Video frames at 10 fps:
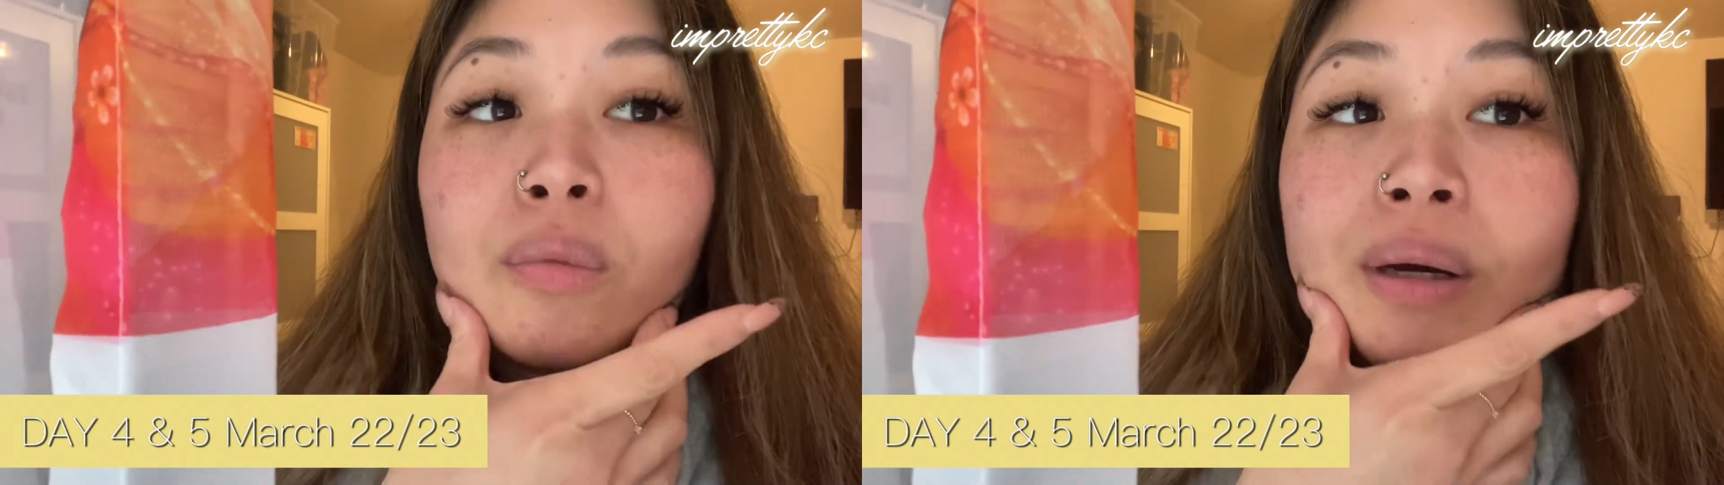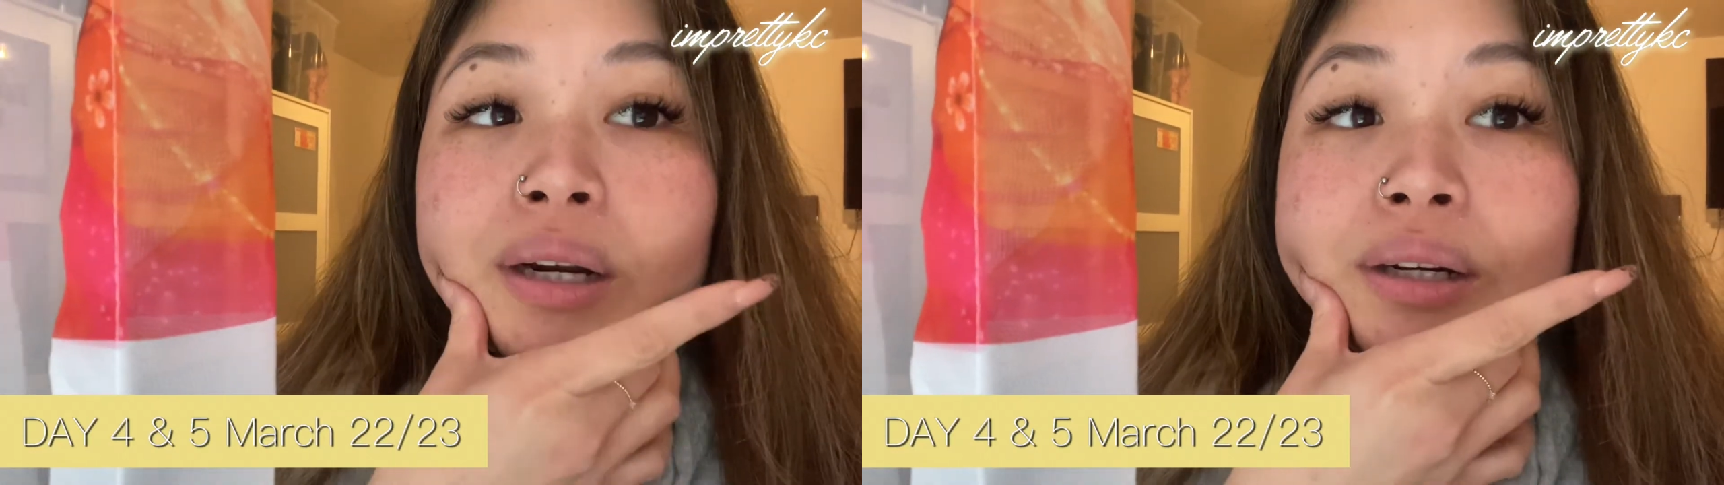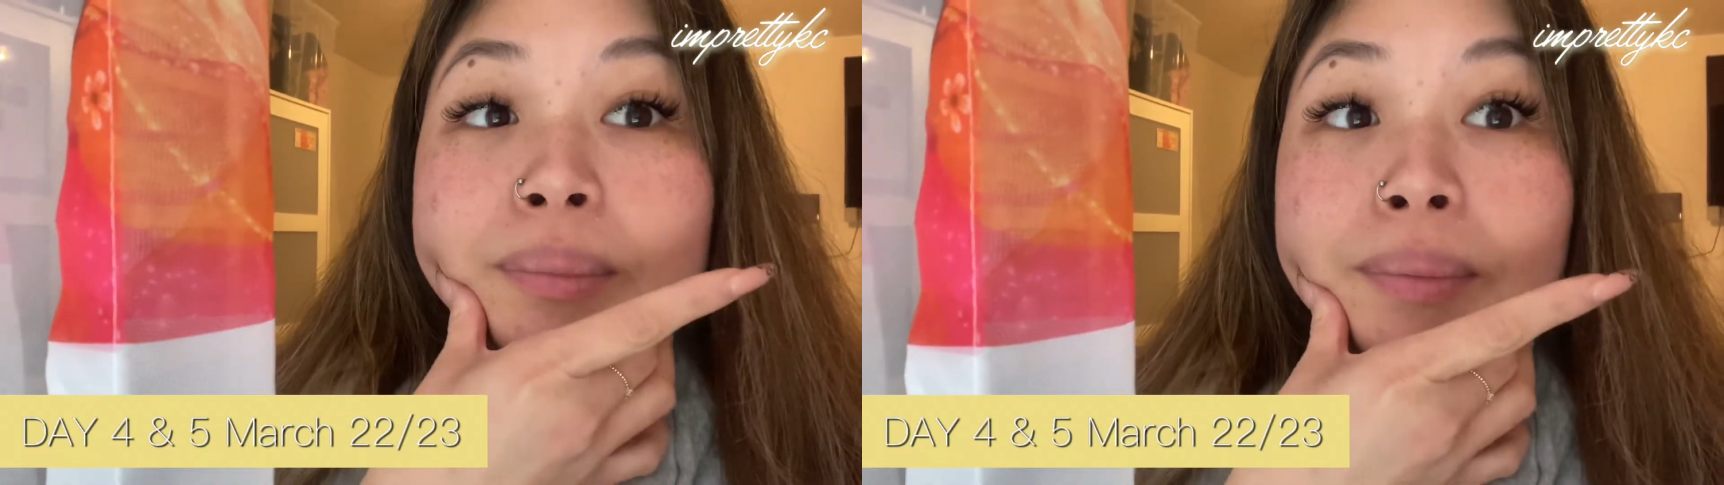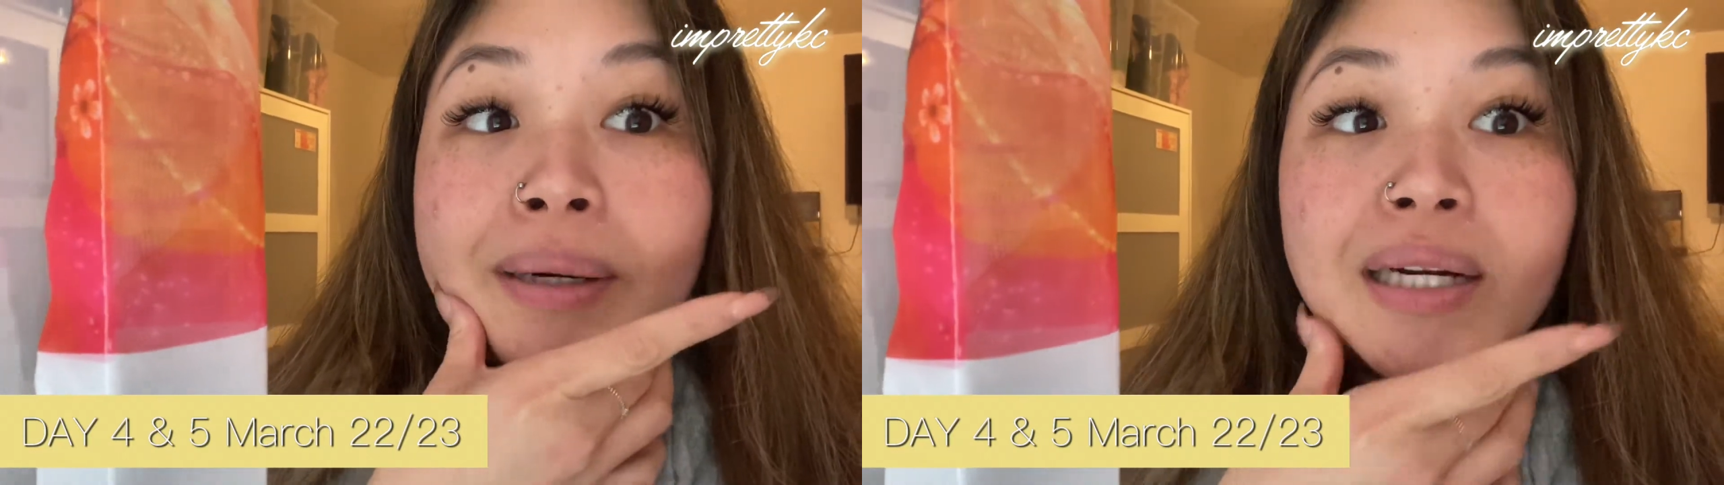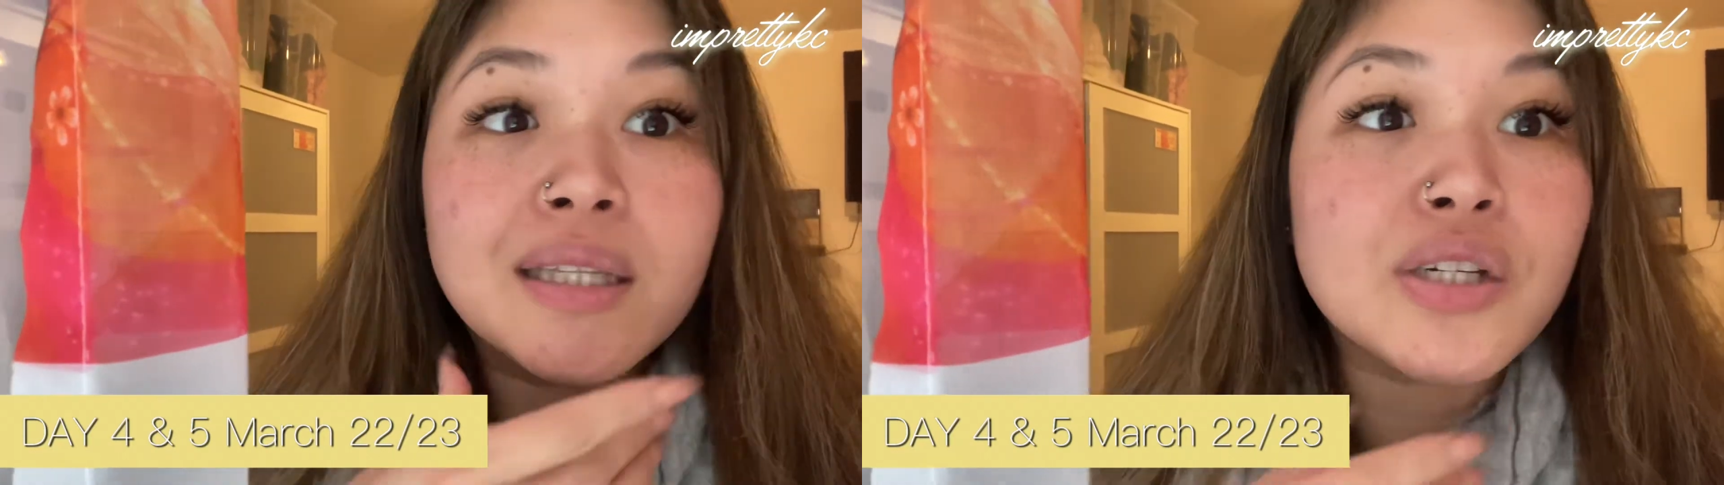parang
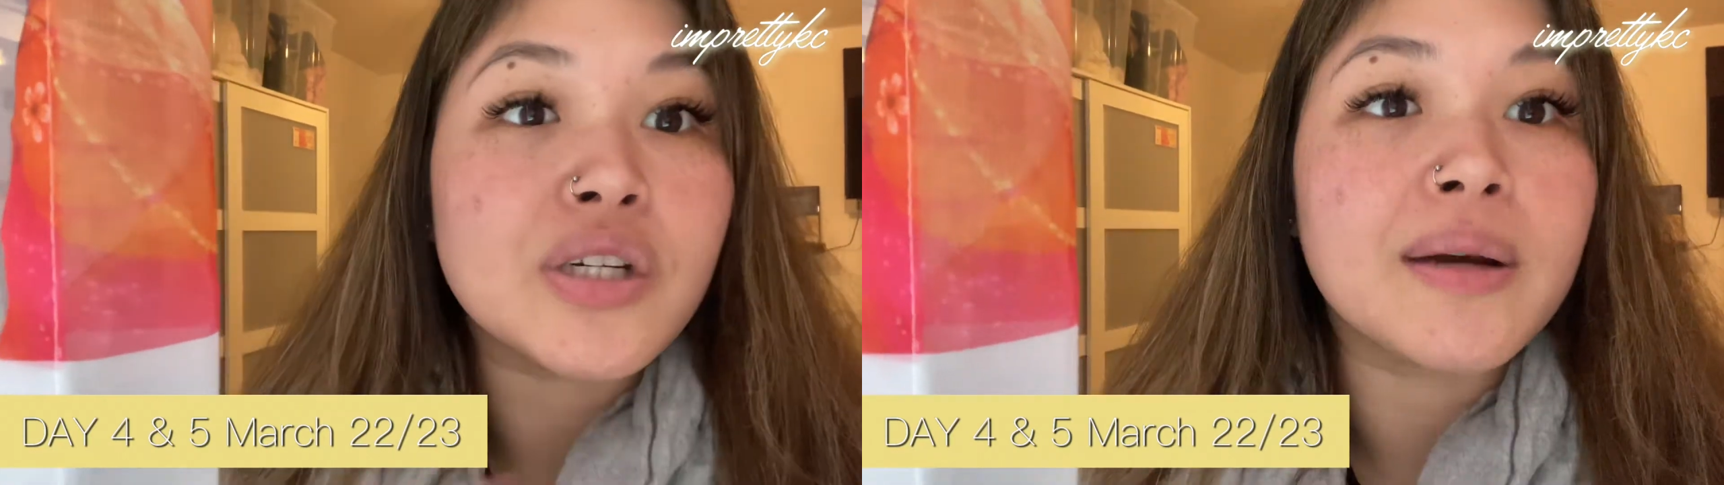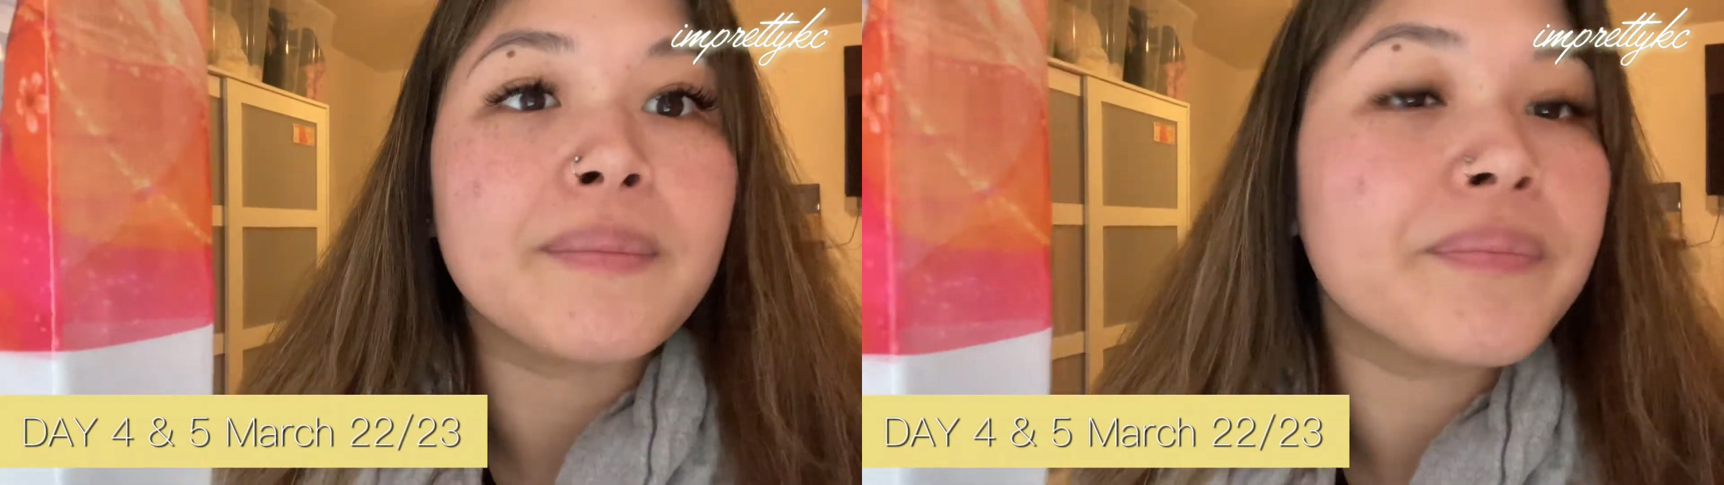nababanat din siya.